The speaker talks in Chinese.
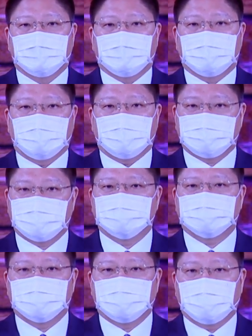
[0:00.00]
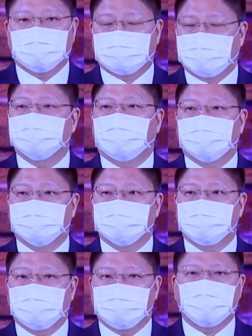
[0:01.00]
来见证他身软如
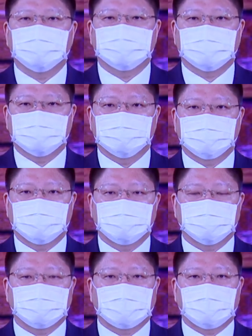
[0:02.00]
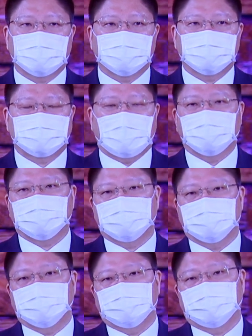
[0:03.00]
绵，面色如生，就像一个长
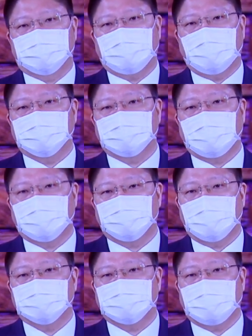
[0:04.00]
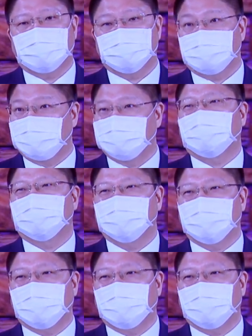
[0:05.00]
者。躺在床上睡觉一样，就